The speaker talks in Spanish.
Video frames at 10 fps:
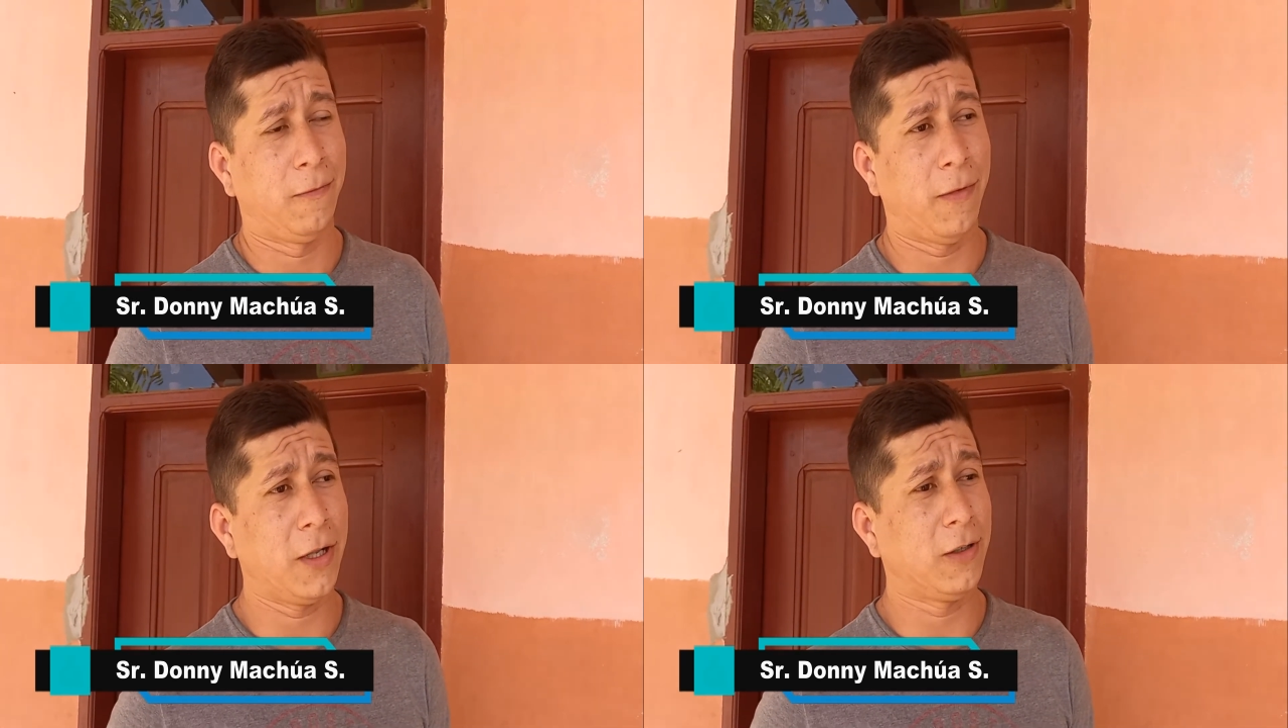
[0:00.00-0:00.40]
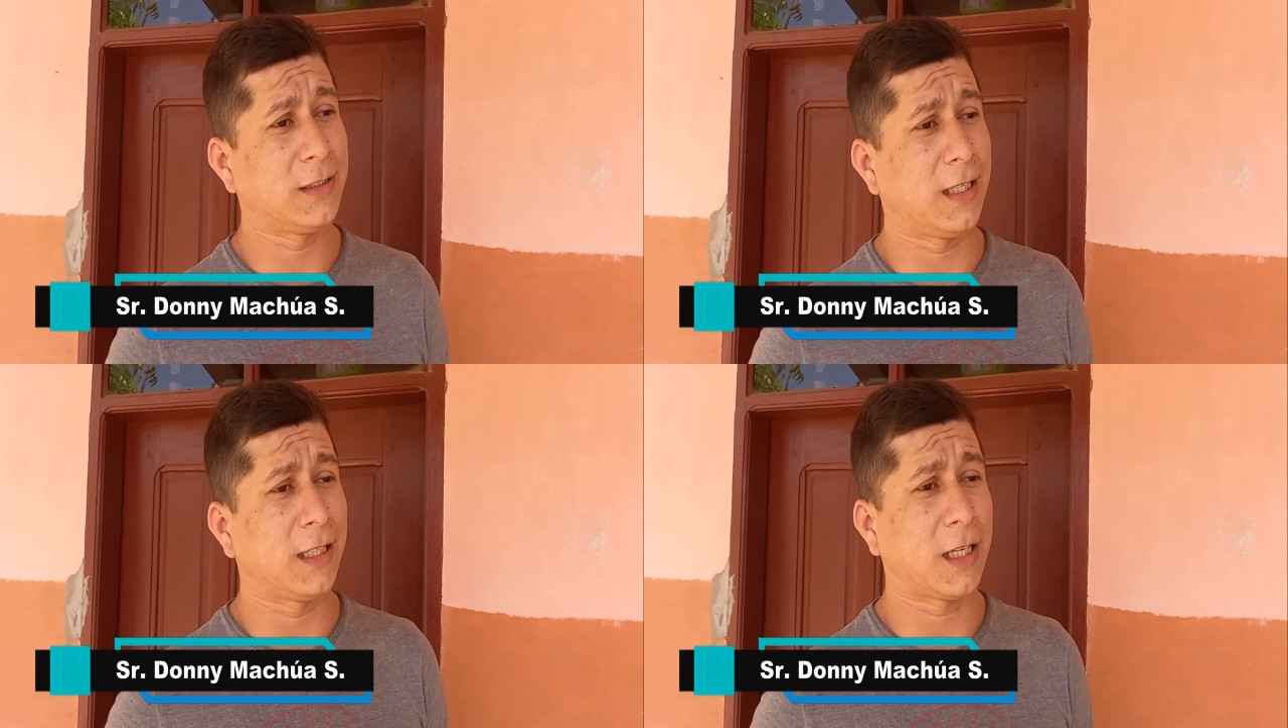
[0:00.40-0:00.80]
fueron y
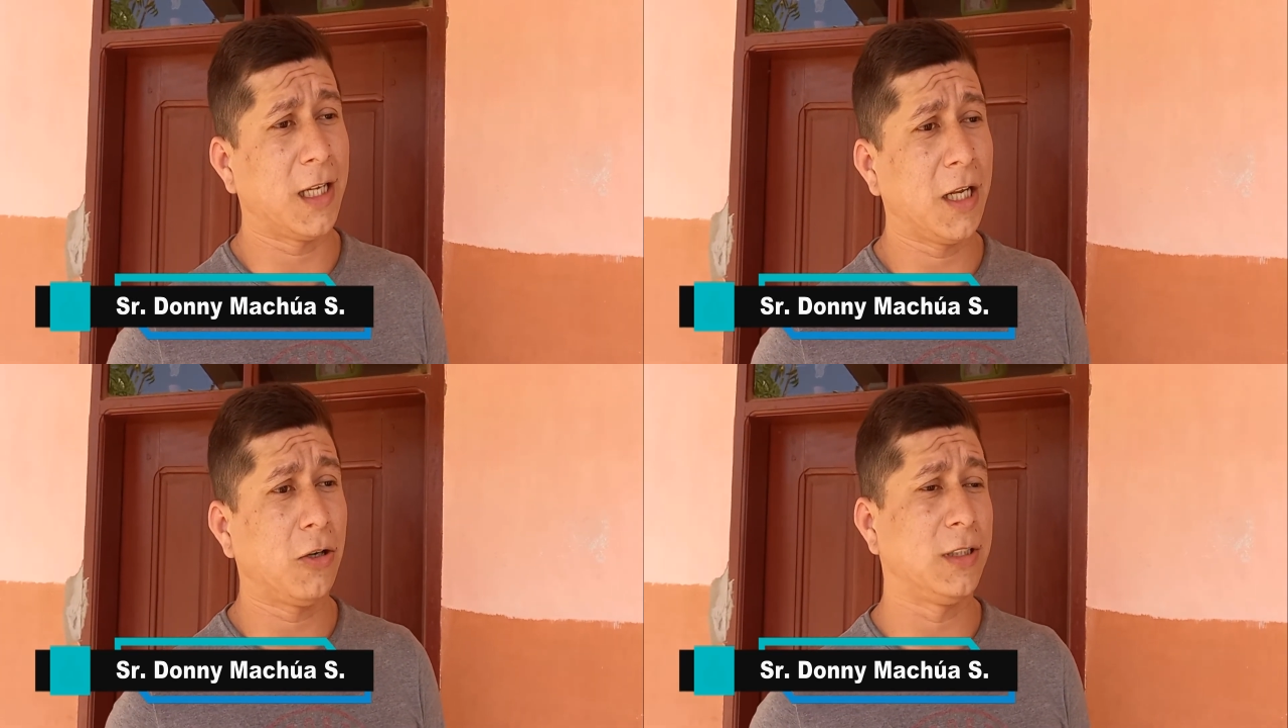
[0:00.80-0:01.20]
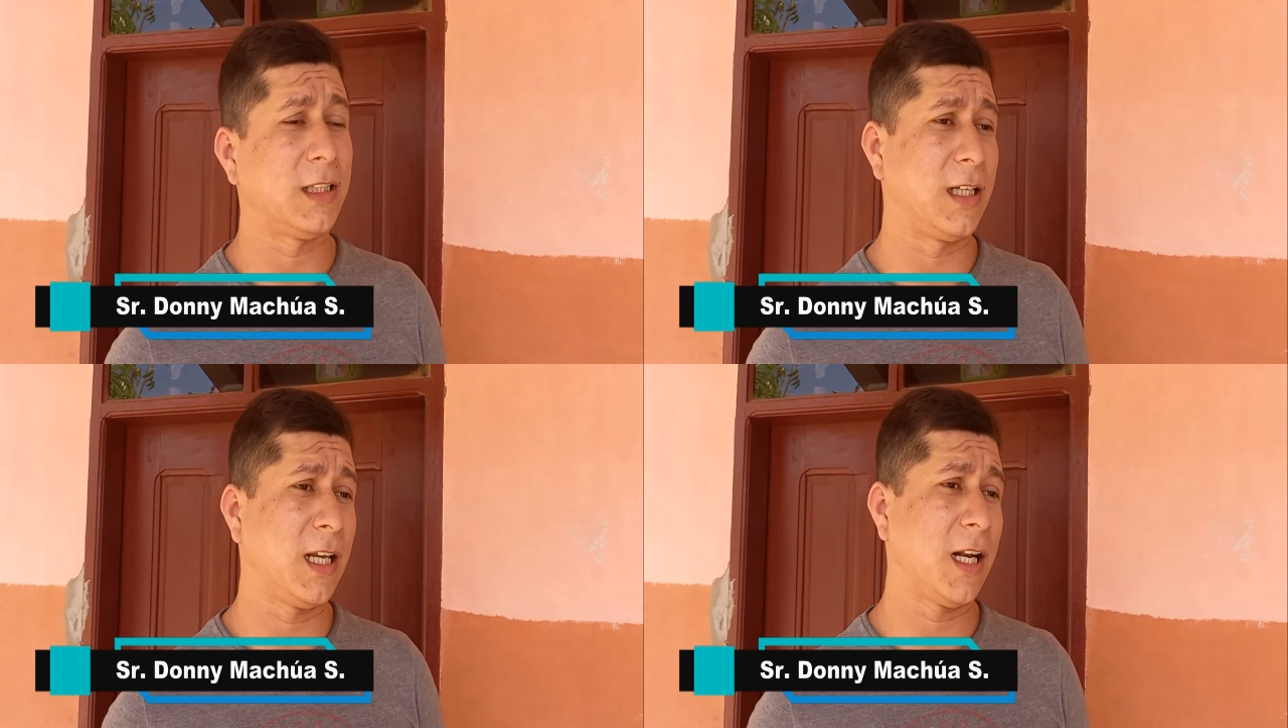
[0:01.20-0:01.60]
se la trajeron, ni
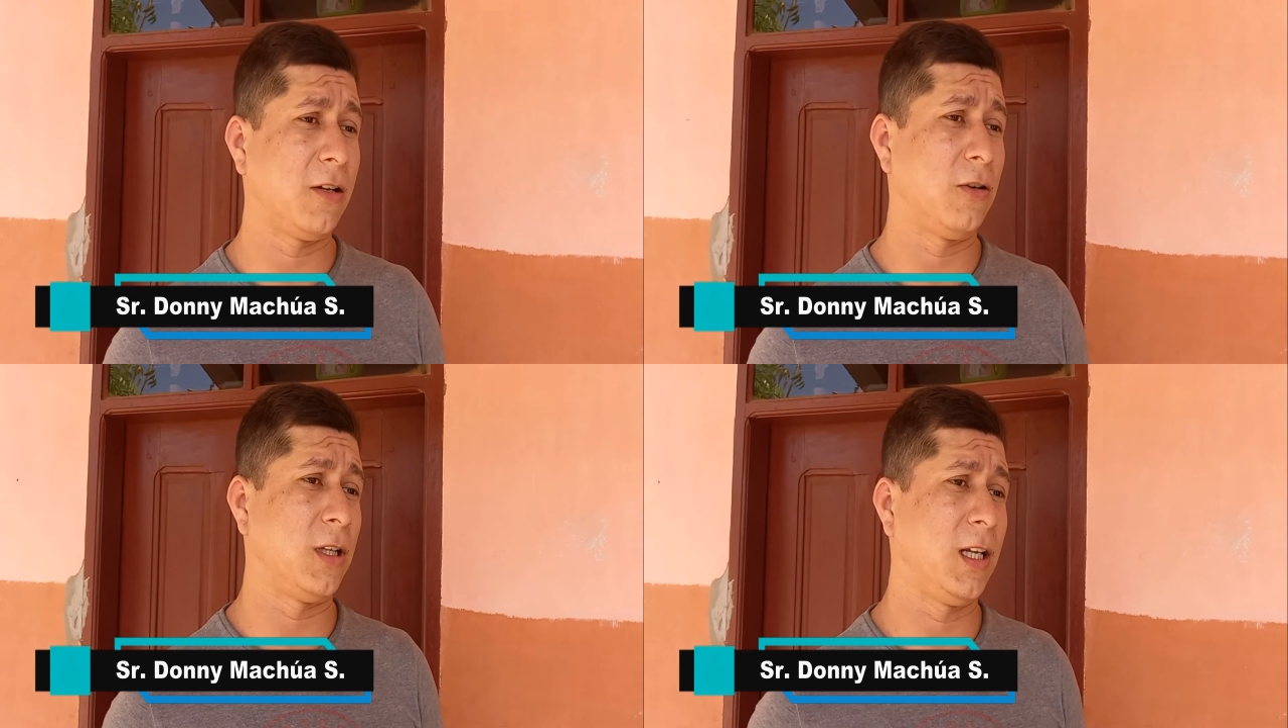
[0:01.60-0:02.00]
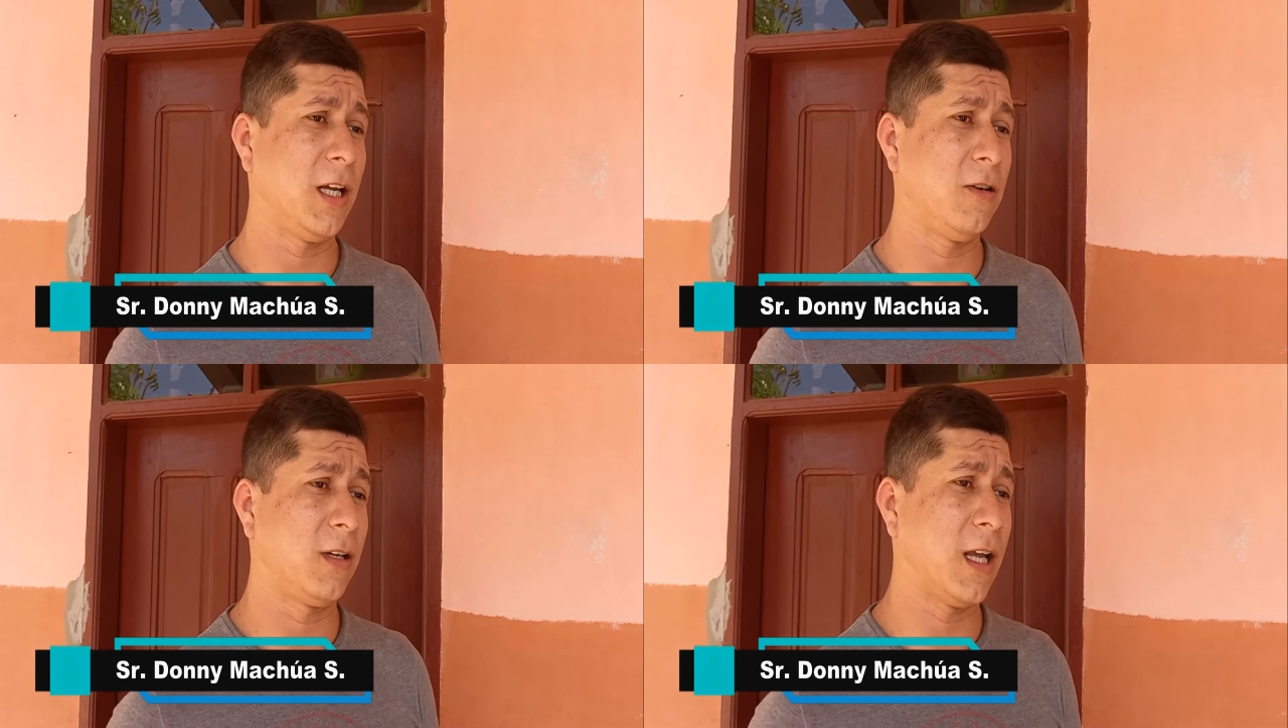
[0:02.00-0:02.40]
siquiera nos
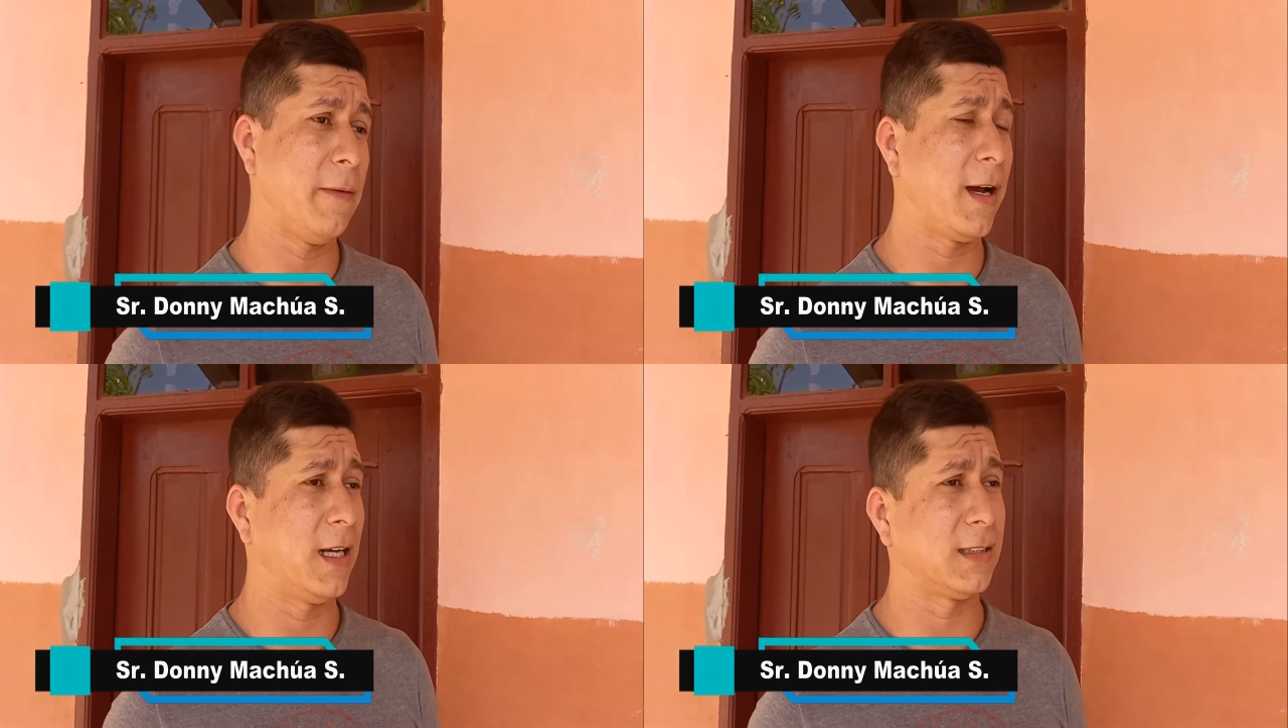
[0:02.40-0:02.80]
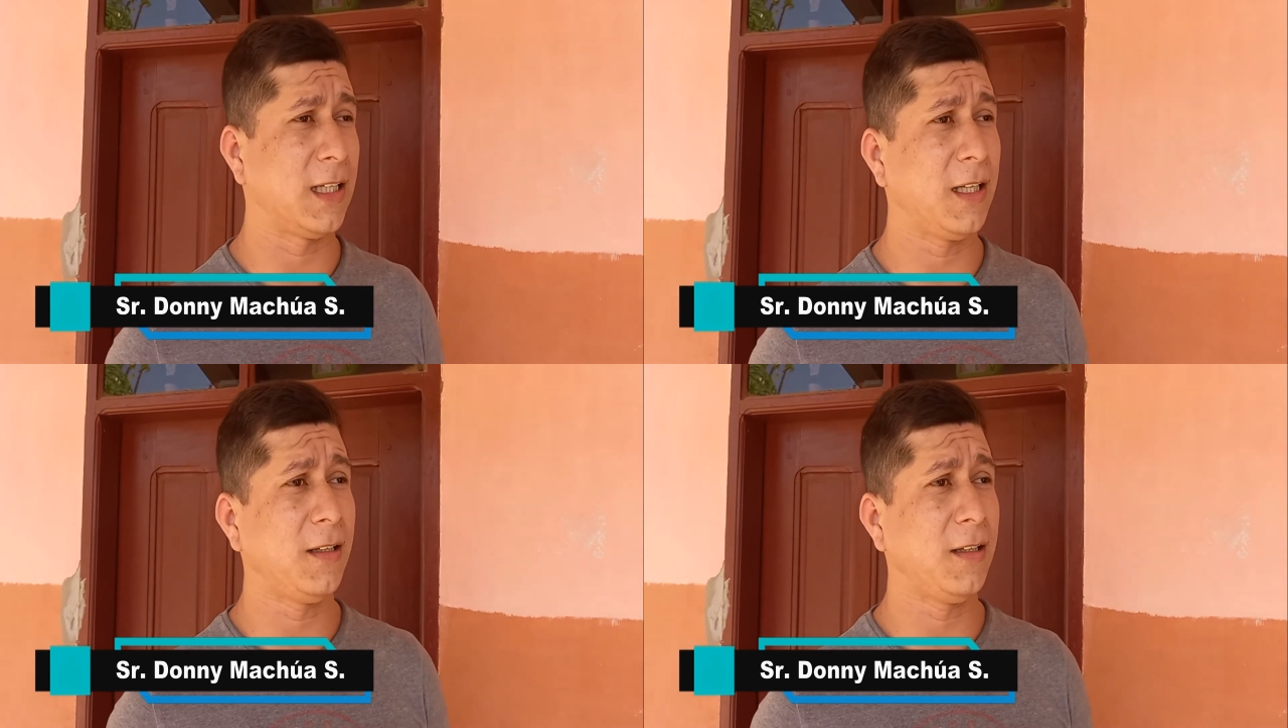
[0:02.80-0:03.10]
dijeron qué iban a hacer,